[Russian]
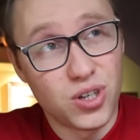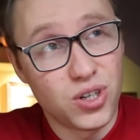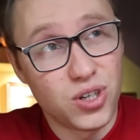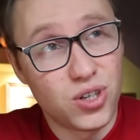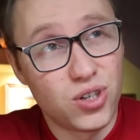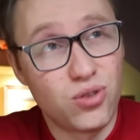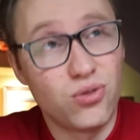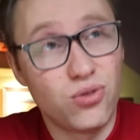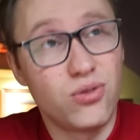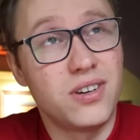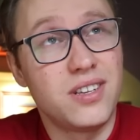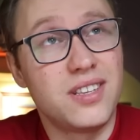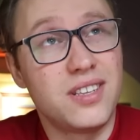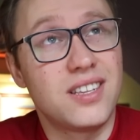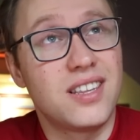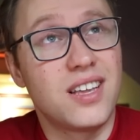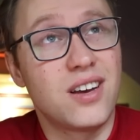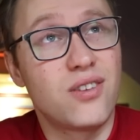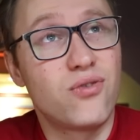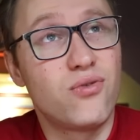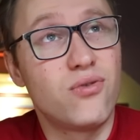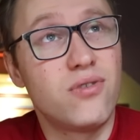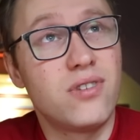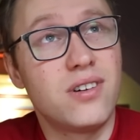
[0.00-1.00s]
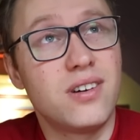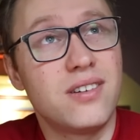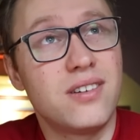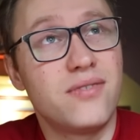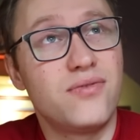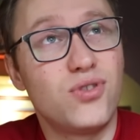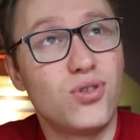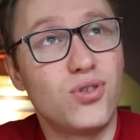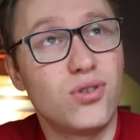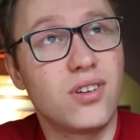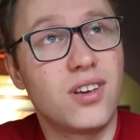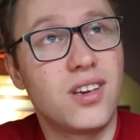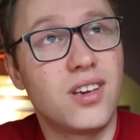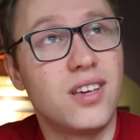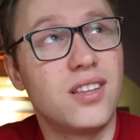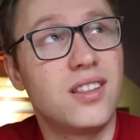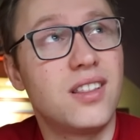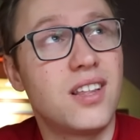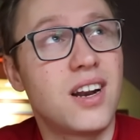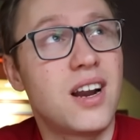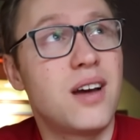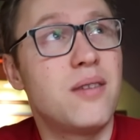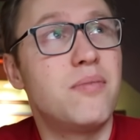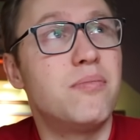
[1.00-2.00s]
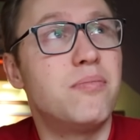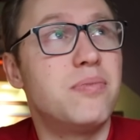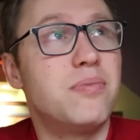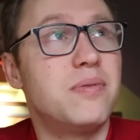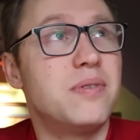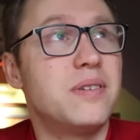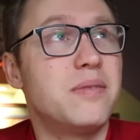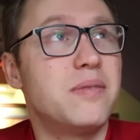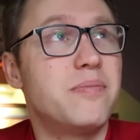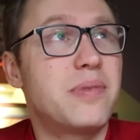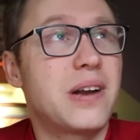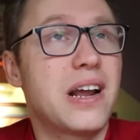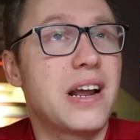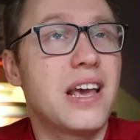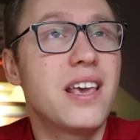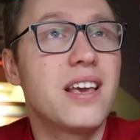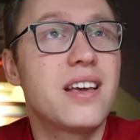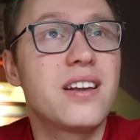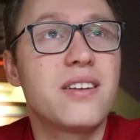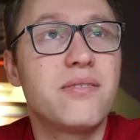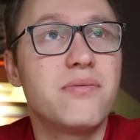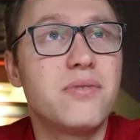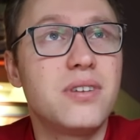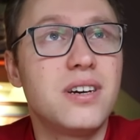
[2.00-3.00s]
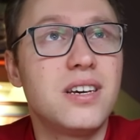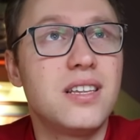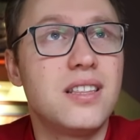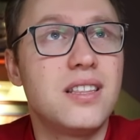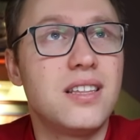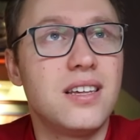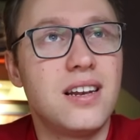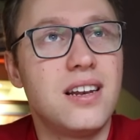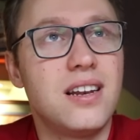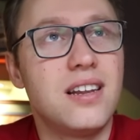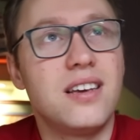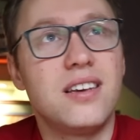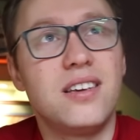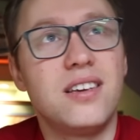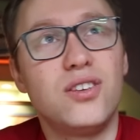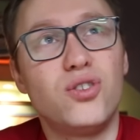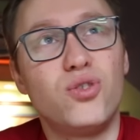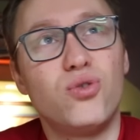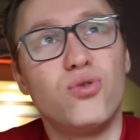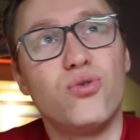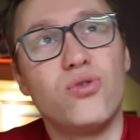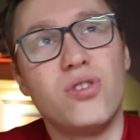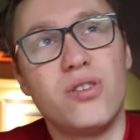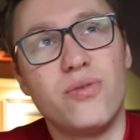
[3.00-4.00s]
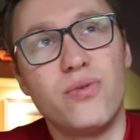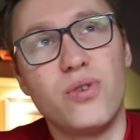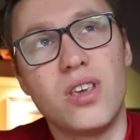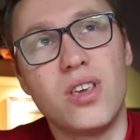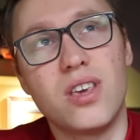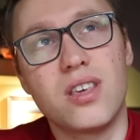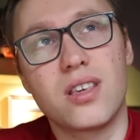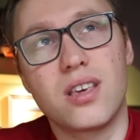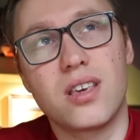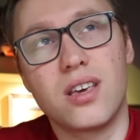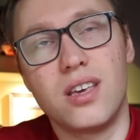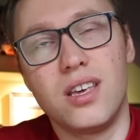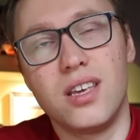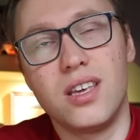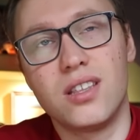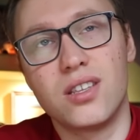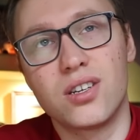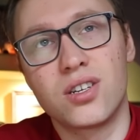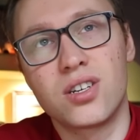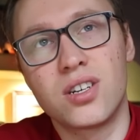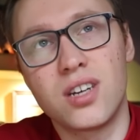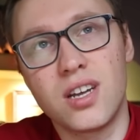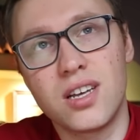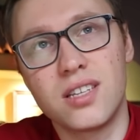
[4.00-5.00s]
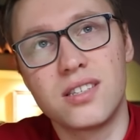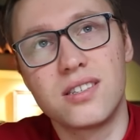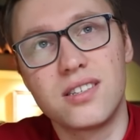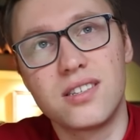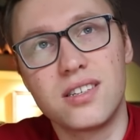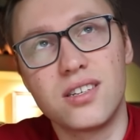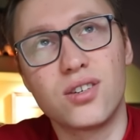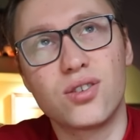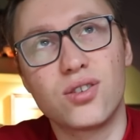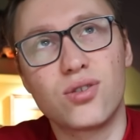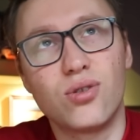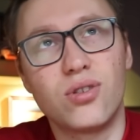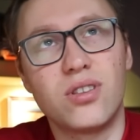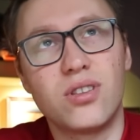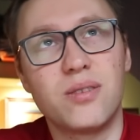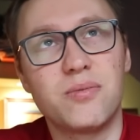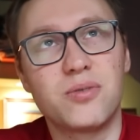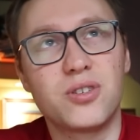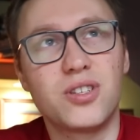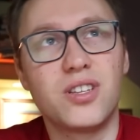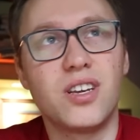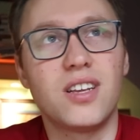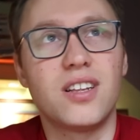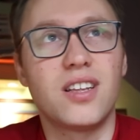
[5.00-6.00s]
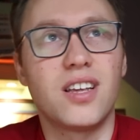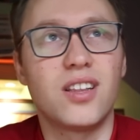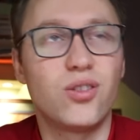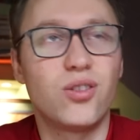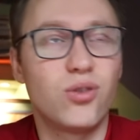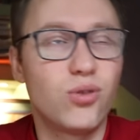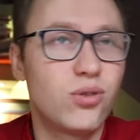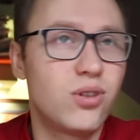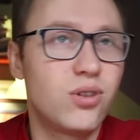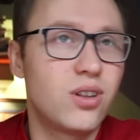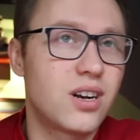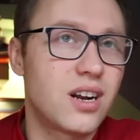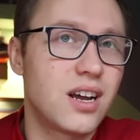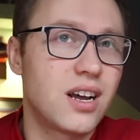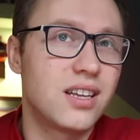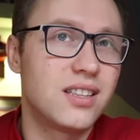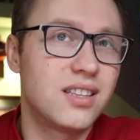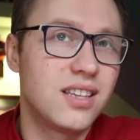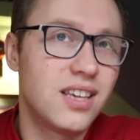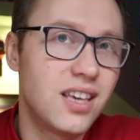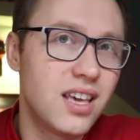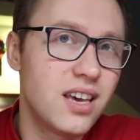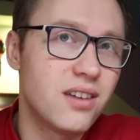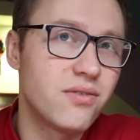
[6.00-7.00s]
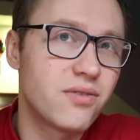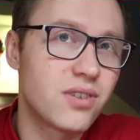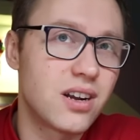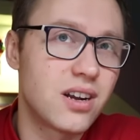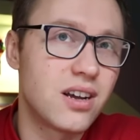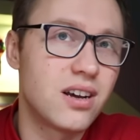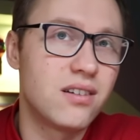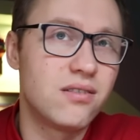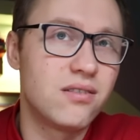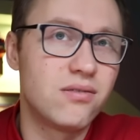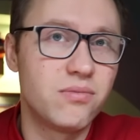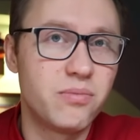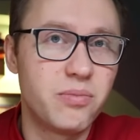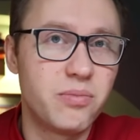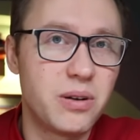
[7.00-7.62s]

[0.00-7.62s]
Что это такое? Все-таки Трамп э, проигрывает или еще у него есть какие-то шансы? Что нам ждать от доллара, от евро?